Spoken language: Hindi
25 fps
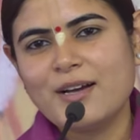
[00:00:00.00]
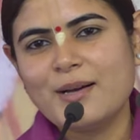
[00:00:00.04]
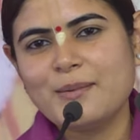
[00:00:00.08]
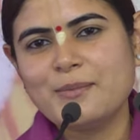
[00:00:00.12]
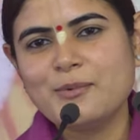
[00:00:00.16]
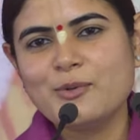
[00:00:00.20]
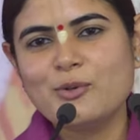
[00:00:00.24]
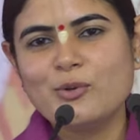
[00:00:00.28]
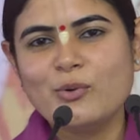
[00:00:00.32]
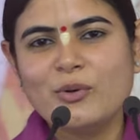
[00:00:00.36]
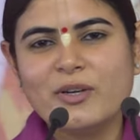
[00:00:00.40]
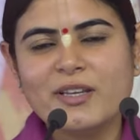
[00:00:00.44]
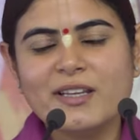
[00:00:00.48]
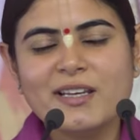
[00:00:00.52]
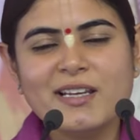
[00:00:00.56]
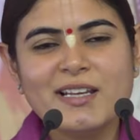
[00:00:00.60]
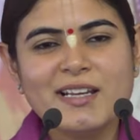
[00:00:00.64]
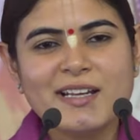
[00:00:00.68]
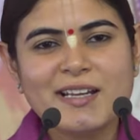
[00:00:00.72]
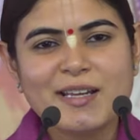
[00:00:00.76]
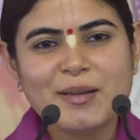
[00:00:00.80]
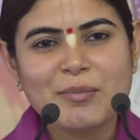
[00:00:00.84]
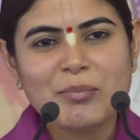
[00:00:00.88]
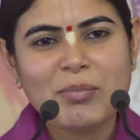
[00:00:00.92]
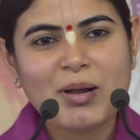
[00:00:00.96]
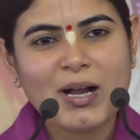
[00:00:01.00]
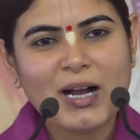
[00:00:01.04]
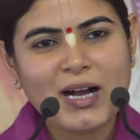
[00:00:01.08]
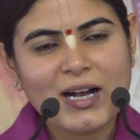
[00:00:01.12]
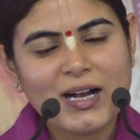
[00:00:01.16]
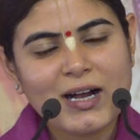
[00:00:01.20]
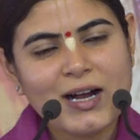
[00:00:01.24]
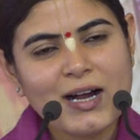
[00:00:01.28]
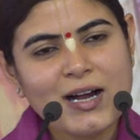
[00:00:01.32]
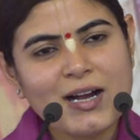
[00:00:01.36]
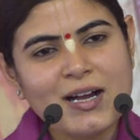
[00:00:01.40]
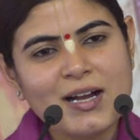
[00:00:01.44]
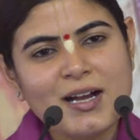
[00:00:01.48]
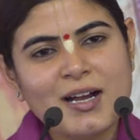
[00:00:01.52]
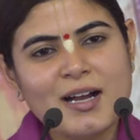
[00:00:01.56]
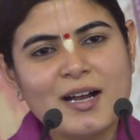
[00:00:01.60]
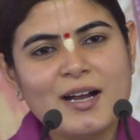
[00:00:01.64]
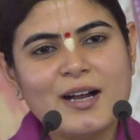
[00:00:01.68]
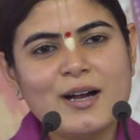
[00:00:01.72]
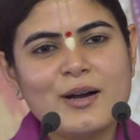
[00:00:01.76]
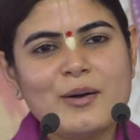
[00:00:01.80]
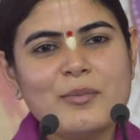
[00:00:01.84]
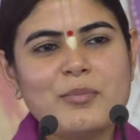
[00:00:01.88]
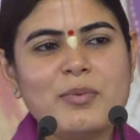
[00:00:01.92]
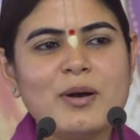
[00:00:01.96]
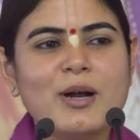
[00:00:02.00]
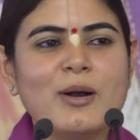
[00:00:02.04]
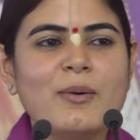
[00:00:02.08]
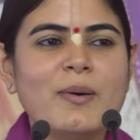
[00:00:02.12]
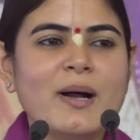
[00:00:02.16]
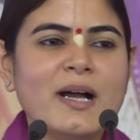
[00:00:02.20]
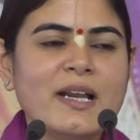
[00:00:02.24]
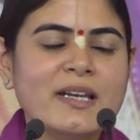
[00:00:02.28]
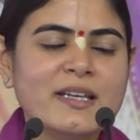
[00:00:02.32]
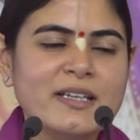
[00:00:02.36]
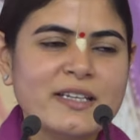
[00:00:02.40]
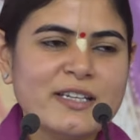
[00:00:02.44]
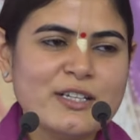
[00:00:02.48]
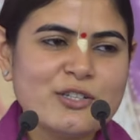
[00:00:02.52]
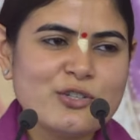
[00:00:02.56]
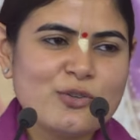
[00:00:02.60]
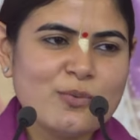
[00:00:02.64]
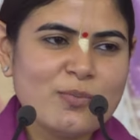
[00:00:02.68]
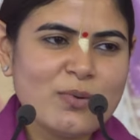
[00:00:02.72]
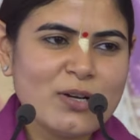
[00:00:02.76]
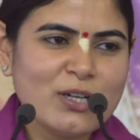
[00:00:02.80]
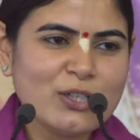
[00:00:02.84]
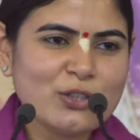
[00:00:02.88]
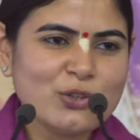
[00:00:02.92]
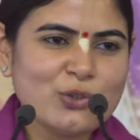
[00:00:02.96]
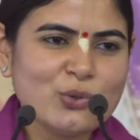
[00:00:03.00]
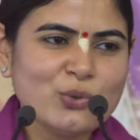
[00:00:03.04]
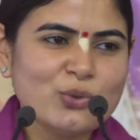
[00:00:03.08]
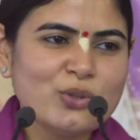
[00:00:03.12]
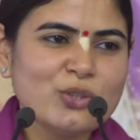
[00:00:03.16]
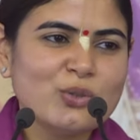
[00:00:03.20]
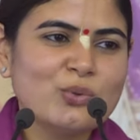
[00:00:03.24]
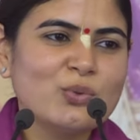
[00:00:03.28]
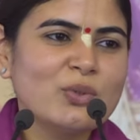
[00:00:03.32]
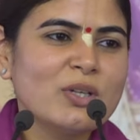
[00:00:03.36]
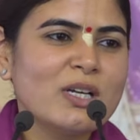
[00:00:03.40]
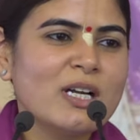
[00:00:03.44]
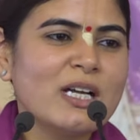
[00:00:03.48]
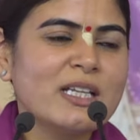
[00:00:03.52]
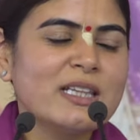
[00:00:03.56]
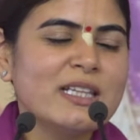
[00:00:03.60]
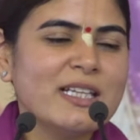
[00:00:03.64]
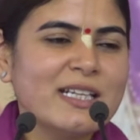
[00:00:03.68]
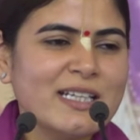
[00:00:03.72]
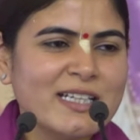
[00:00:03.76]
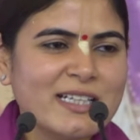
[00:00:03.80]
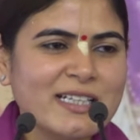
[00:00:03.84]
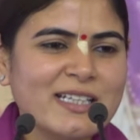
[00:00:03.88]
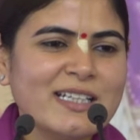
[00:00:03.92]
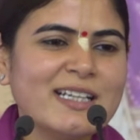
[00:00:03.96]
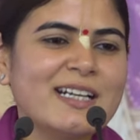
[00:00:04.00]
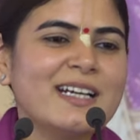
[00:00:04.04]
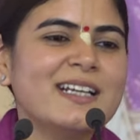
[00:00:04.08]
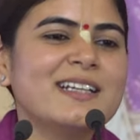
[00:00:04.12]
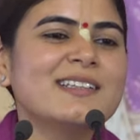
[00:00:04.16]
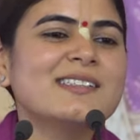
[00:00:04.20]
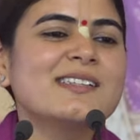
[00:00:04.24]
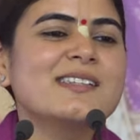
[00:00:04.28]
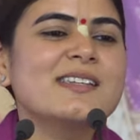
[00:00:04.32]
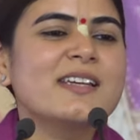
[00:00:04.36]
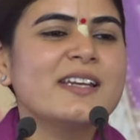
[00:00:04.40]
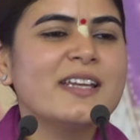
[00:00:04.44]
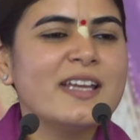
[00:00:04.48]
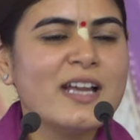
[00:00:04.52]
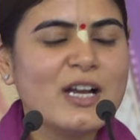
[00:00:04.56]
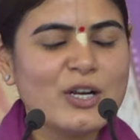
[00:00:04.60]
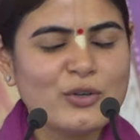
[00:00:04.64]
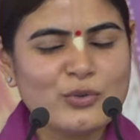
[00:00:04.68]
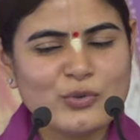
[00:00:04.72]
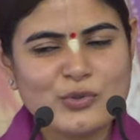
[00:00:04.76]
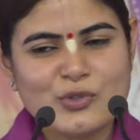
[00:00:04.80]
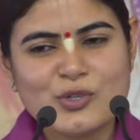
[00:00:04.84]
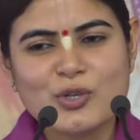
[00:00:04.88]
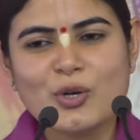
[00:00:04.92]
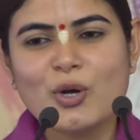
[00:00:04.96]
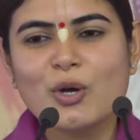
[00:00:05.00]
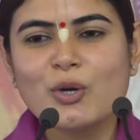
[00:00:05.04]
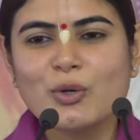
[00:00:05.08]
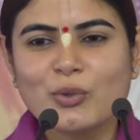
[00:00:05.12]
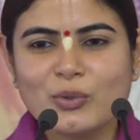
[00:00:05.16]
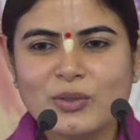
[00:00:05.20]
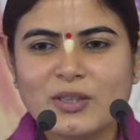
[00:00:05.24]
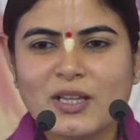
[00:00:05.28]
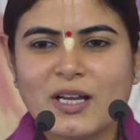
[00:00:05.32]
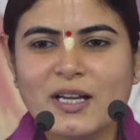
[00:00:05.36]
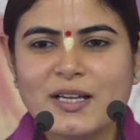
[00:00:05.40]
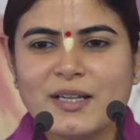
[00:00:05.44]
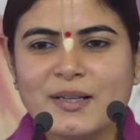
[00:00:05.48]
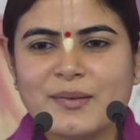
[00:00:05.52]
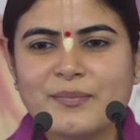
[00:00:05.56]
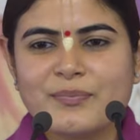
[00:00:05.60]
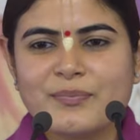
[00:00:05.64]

अब रोटी लेके भागा अब भगवान के जो भक्त होते उनका देखने का नज़रिया कुछ और होता है